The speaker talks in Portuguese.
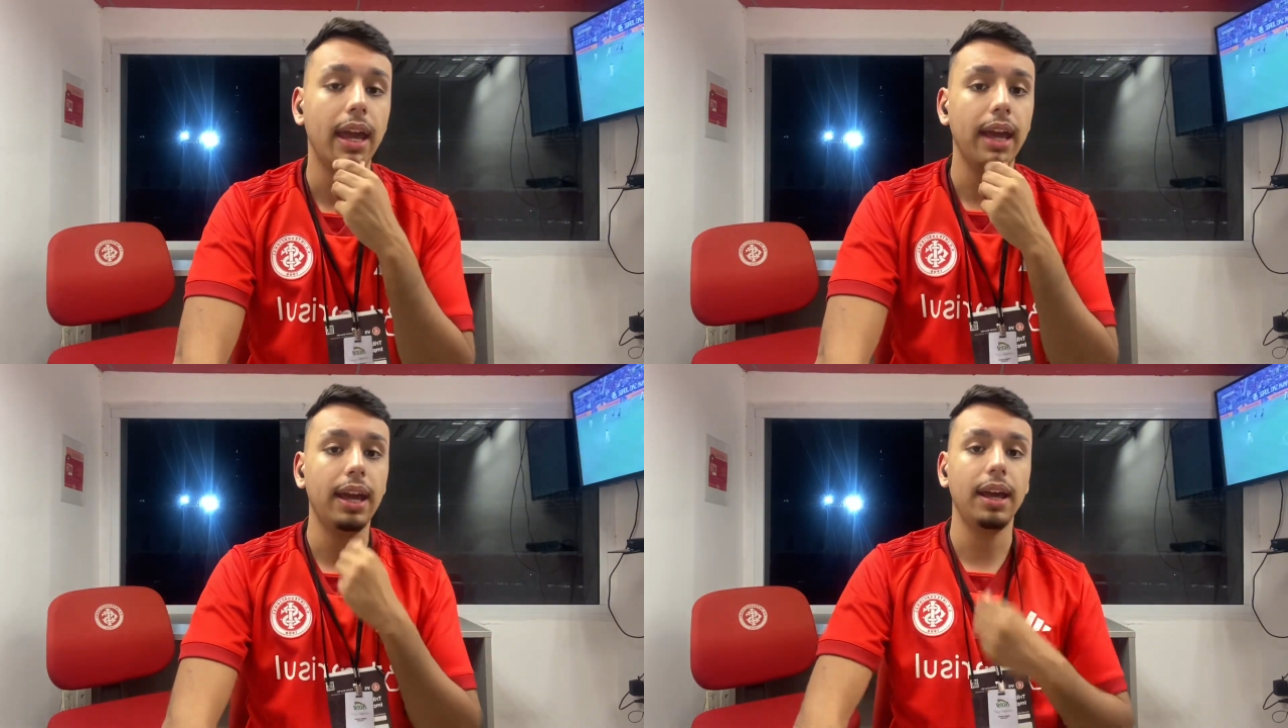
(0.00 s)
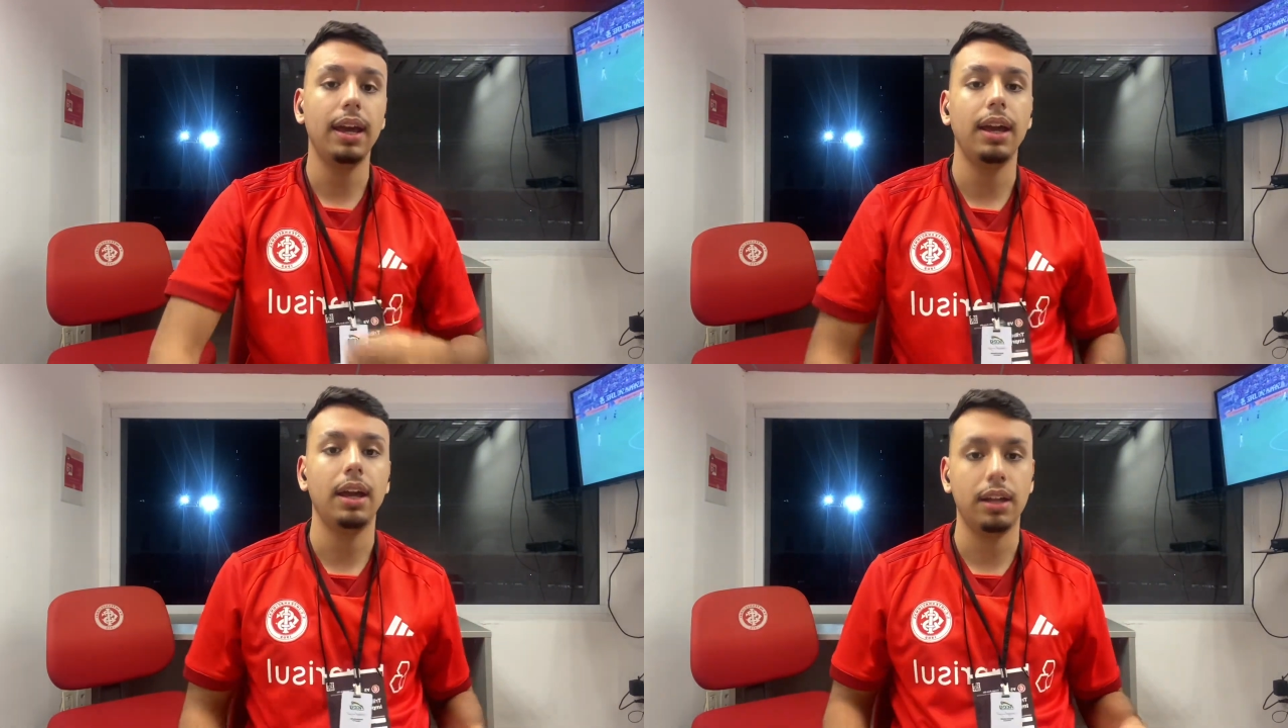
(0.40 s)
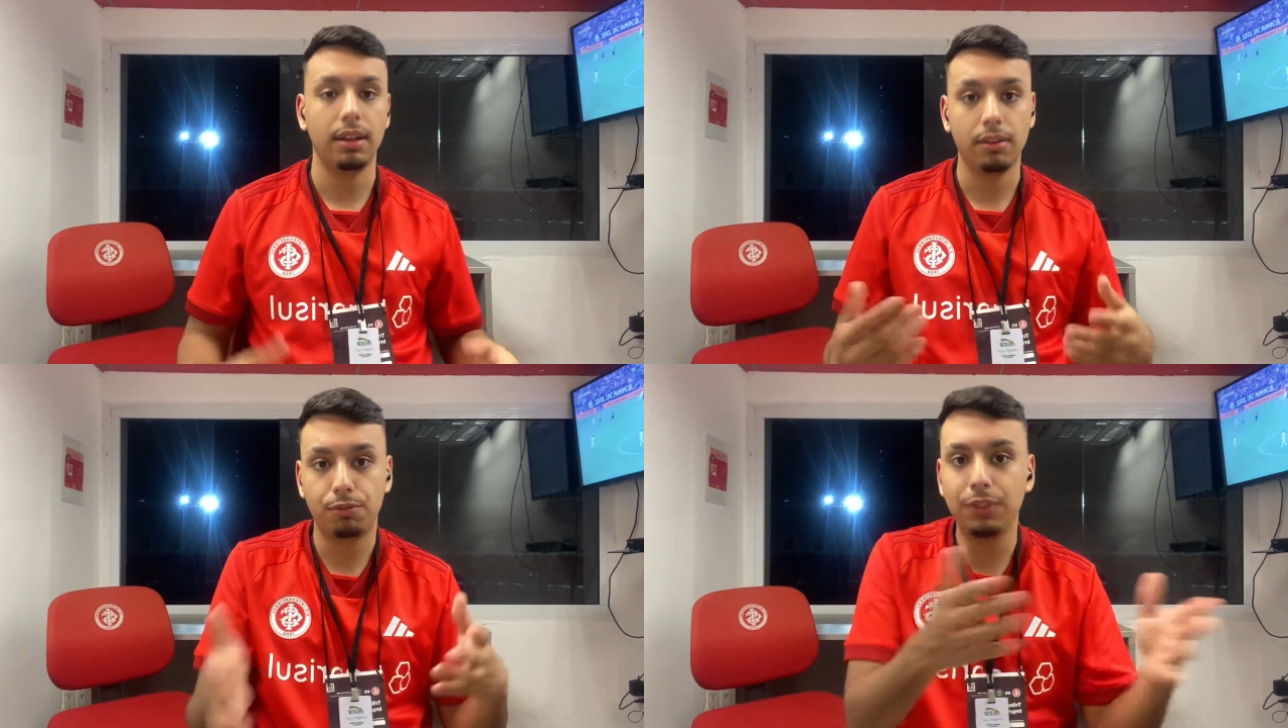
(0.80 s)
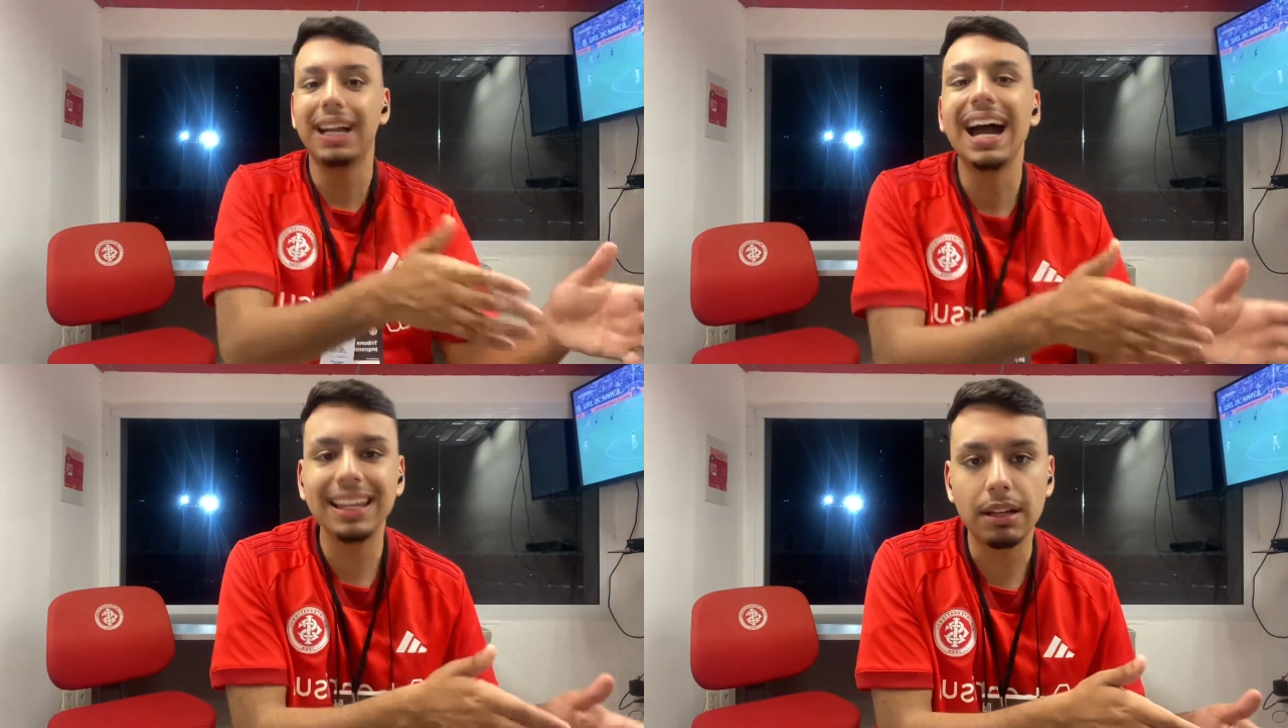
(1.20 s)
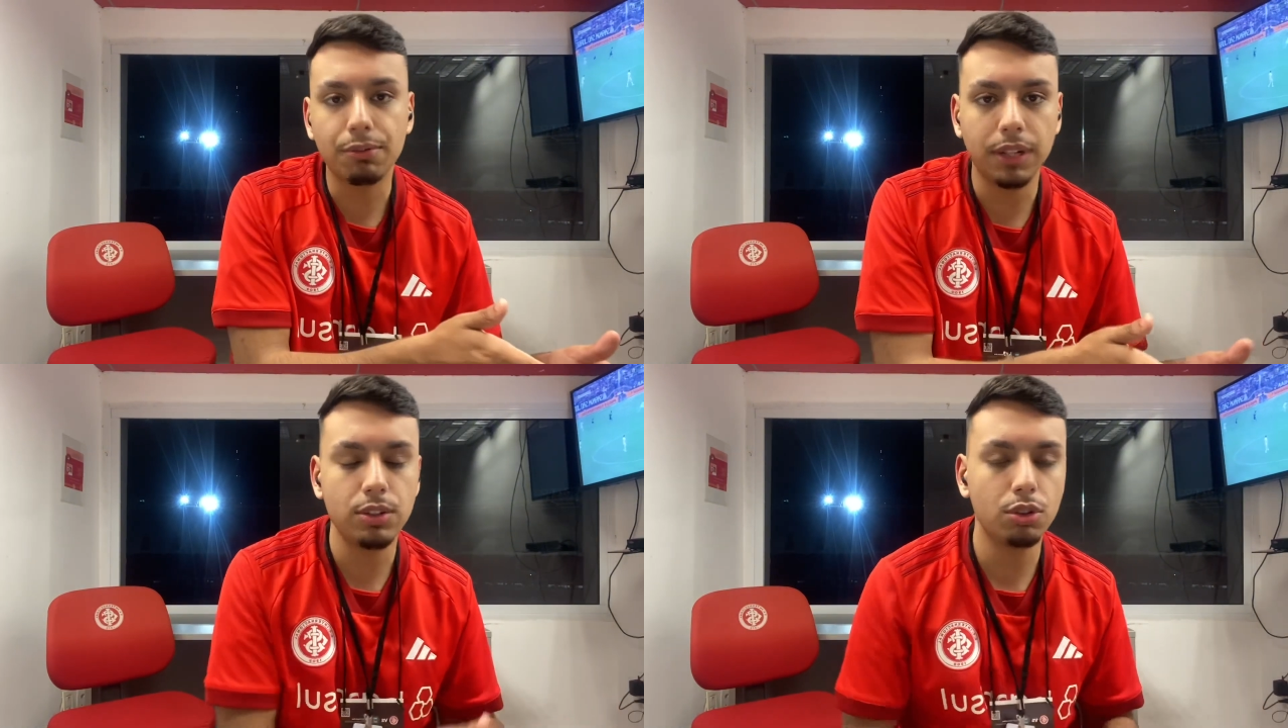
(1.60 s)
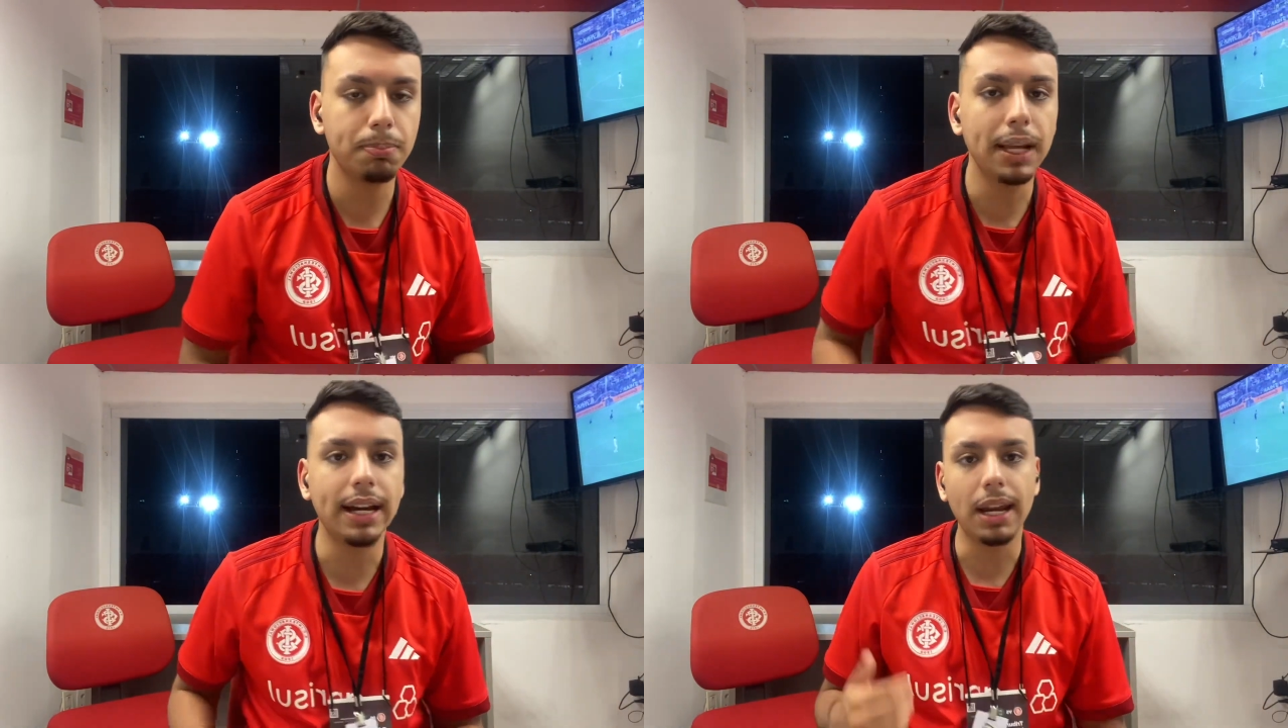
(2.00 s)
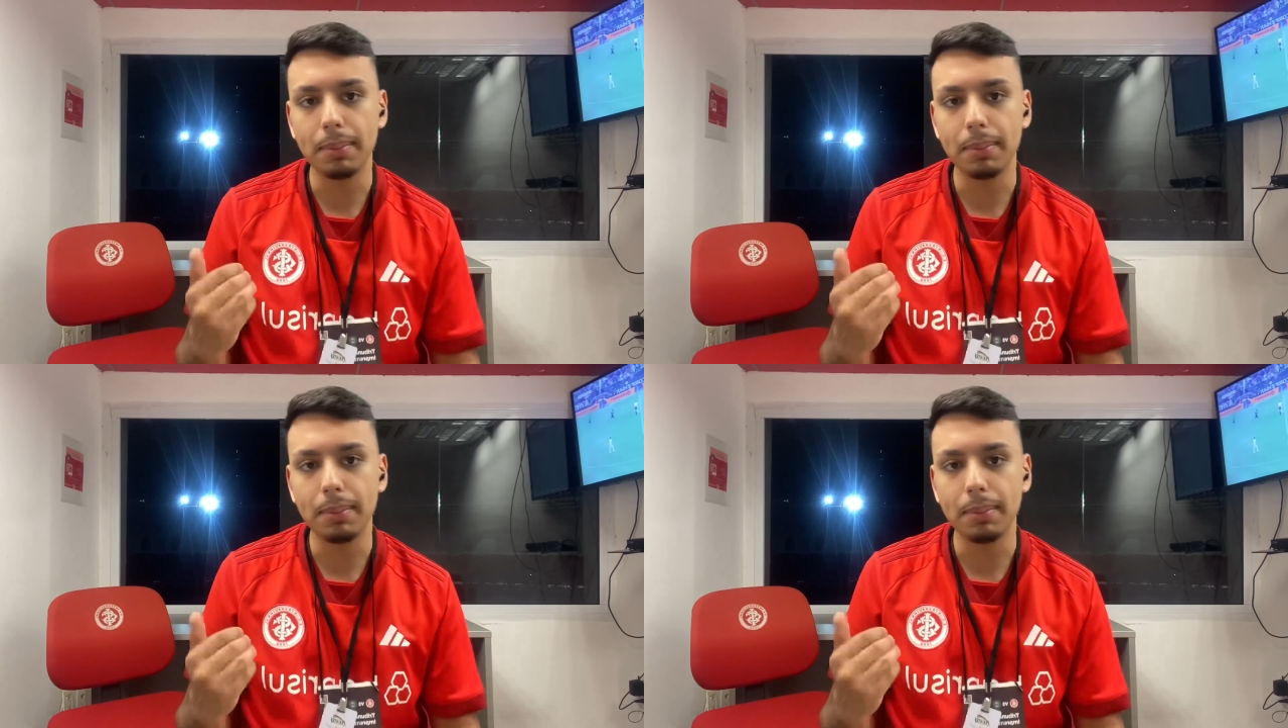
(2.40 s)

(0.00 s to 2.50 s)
é, ficar na frente do placar,